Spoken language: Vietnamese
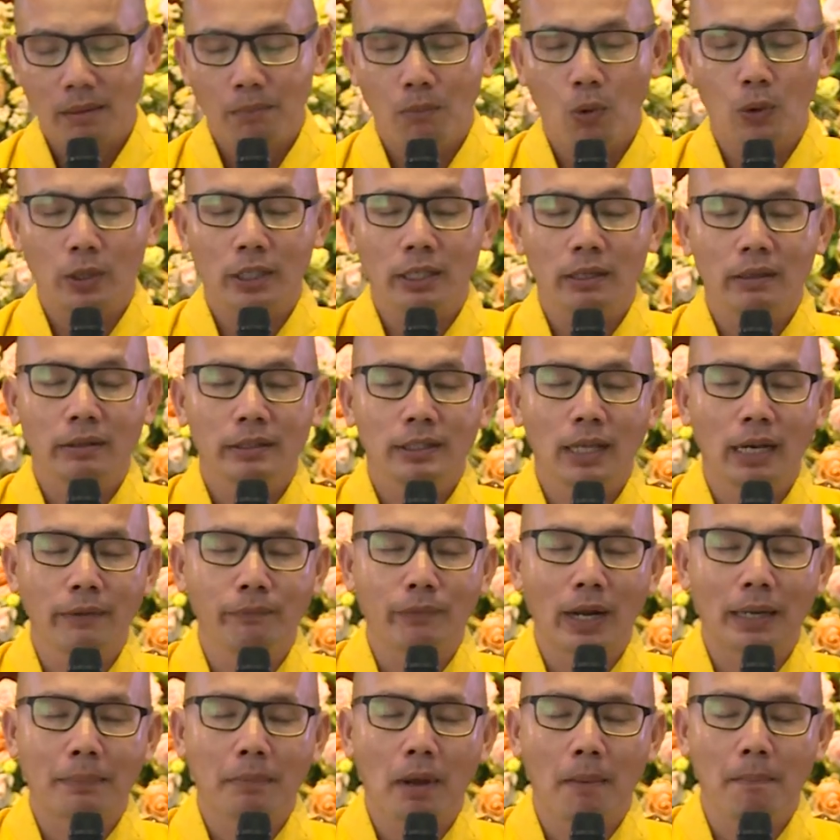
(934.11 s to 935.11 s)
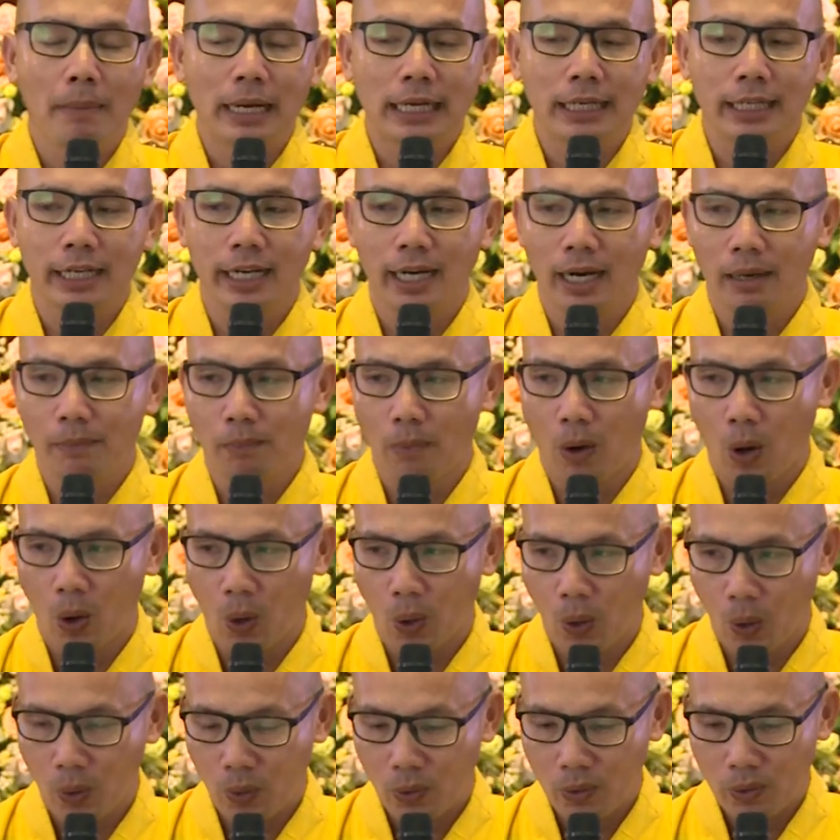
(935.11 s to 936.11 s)
một nhân vật mà mình ngưỡng
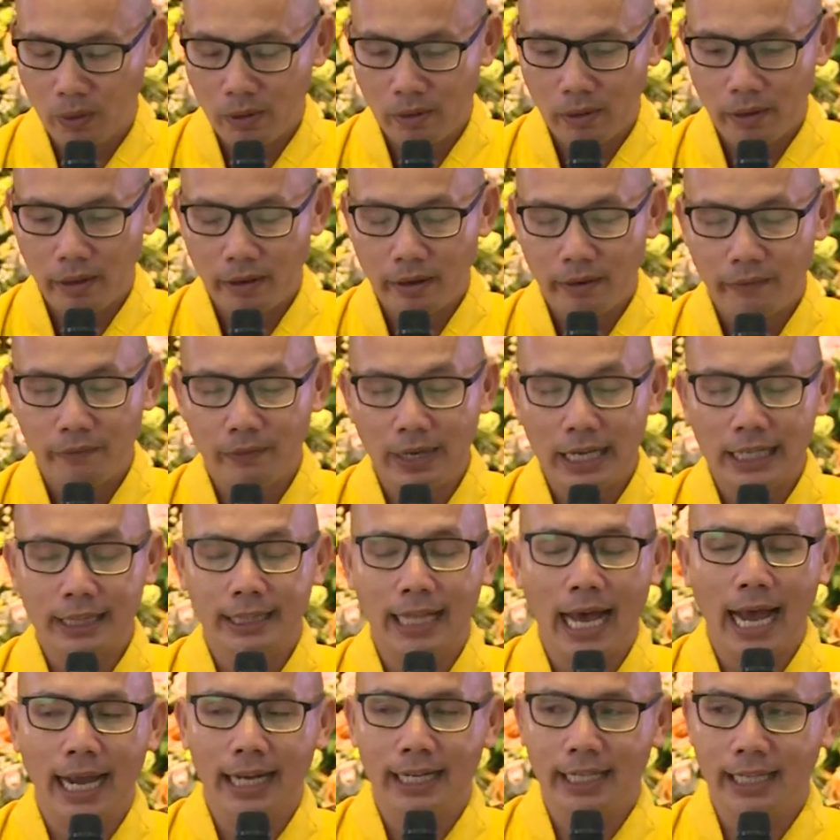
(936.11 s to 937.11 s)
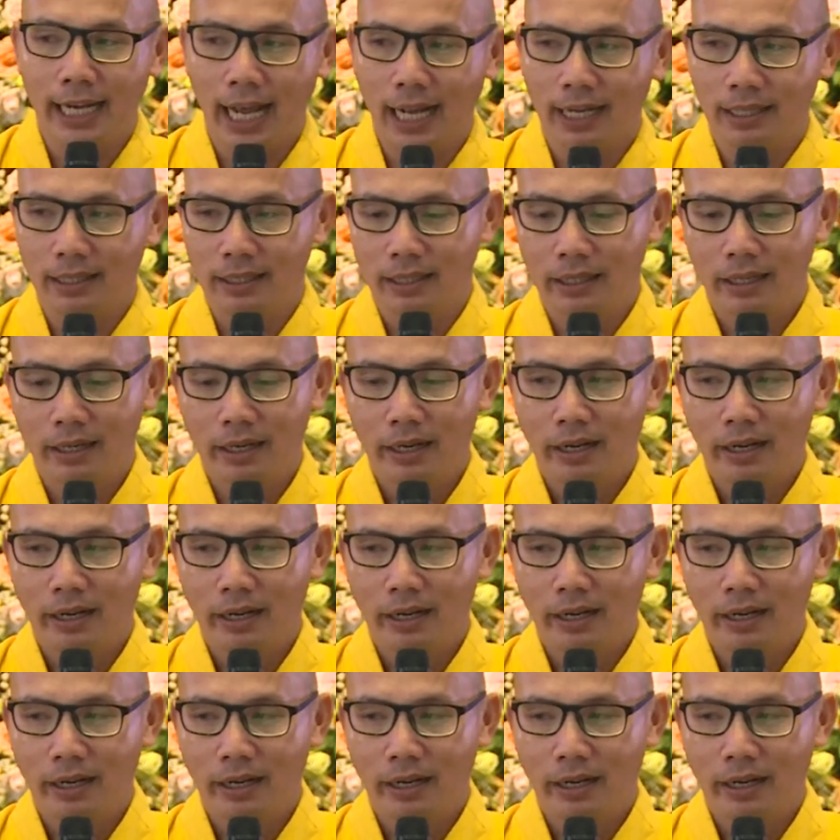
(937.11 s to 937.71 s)
mộ về tài năng,